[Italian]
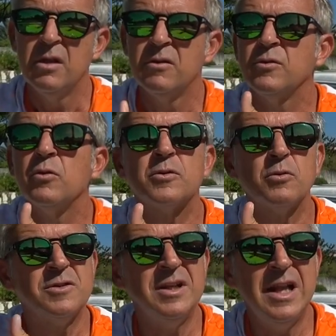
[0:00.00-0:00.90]
sono
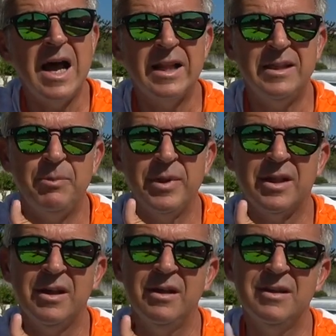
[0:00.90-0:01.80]
sconsigliati
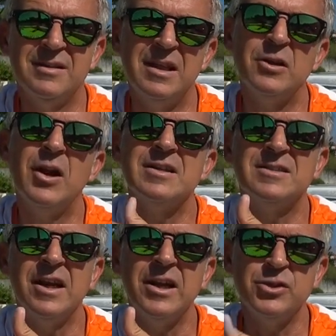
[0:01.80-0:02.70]
perché tendono a
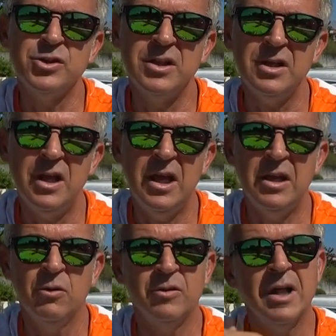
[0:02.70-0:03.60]
essere rigidi e
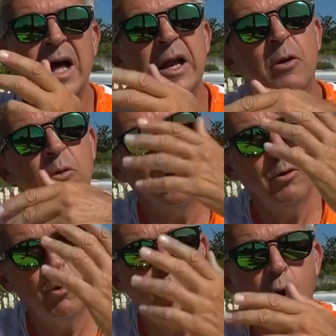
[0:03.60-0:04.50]
non dare quel
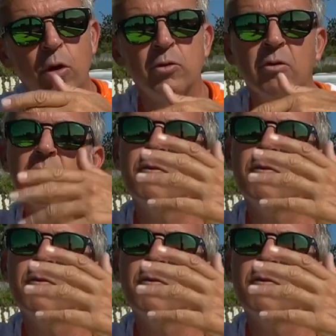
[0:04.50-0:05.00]
nuoto